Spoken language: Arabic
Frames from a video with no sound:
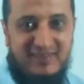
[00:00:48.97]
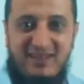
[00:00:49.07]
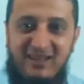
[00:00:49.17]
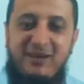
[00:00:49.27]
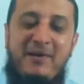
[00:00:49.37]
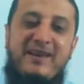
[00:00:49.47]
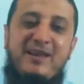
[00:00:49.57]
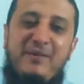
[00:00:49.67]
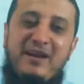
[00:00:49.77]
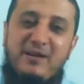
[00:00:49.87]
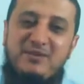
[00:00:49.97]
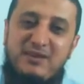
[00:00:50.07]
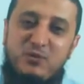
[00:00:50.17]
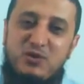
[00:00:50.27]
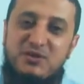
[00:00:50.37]
يلا بقى كده مع الهمزه
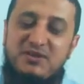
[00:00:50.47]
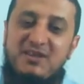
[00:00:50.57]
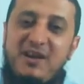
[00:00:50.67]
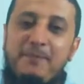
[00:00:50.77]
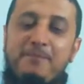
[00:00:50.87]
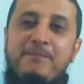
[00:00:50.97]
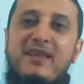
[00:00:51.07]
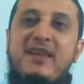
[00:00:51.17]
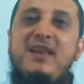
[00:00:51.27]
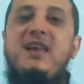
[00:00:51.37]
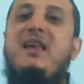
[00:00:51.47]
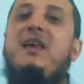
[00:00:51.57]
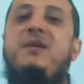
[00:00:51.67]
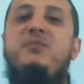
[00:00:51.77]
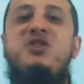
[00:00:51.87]
المتوسطه
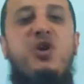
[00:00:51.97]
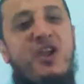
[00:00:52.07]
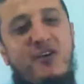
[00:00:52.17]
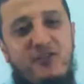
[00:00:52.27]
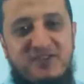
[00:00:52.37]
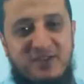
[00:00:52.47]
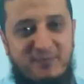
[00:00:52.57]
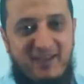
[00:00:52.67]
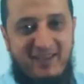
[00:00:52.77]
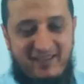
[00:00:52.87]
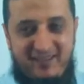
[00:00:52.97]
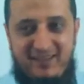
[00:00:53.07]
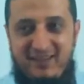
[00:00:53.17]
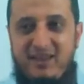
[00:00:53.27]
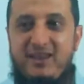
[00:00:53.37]
مش هقعد احفظك بقى
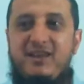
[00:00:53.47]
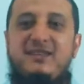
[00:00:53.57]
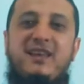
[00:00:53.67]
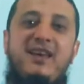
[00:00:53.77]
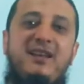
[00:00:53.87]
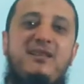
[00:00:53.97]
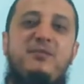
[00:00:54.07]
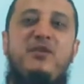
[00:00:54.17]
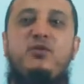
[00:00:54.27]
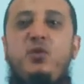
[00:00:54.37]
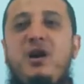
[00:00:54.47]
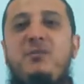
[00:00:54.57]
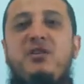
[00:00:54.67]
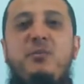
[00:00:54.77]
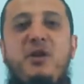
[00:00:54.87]
آه اذا كانت مفتوحه
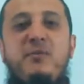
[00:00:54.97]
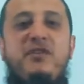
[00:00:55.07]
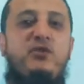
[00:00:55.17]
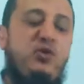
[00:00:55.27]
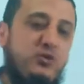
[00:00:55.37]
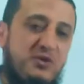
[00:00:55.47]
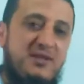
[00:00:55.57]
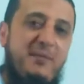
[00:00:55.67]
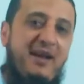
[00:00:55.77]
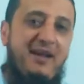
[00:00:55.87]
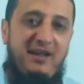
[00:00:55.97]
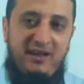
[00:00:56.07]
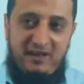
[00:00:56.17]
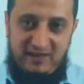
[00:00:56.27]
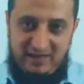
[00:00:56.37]
ما قبلها مفتوح ترسم
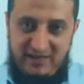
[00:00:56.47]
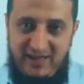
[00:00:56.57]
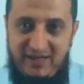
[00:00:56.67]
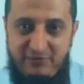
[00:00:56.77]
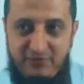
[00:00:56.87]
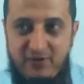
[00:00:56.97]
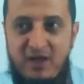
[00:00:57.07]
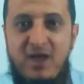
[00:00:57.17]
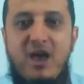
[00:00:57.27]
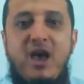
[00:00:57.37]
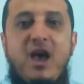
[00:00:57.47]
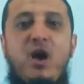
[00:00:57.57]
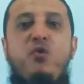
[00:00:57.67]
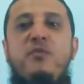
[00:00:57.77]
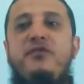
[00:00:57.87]
على الالف
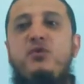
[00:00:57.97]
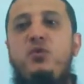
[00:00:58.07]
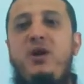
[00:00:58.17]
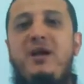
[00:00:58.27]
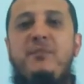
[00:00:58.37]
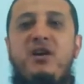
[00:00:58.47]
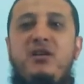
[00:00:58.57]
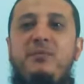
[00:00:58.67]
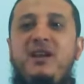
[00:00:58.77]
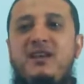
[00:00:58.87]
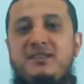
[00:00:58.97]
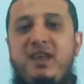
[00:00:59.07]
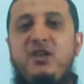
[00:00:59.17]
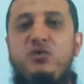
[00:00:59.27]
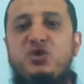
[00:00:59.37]
او مفتوحه ما قبلها
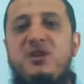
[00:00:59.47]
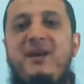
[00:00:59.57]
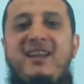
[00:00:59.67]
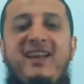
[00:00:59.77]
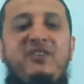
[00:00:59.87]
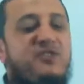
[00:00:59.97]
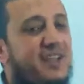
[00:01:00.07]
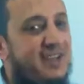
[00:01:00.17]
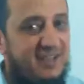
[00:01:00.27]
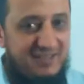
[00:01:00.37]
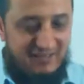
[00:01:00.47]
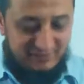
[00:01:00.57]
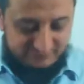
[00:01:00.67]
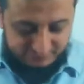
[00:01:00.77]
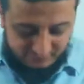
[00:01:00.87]
ساكن ترسم على الالف لا لا لا لا
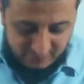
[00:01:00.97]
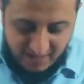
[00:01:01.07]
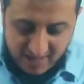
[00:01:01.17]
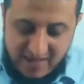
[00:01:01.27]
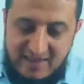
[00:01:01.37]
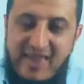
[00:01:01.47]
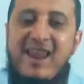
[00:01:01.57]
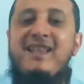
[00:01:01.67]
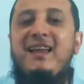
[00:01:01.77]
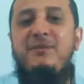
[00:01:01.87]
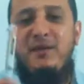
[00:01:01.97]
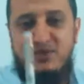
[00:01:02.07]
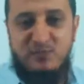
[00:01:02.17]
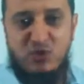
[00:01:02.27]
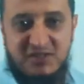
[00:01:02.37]
تعال نتعلم
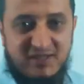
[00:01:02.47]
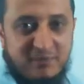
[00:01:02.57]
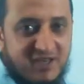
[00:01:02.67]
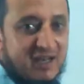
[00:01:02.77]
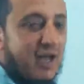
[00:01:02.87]
الهمزه المتوسطه بشكل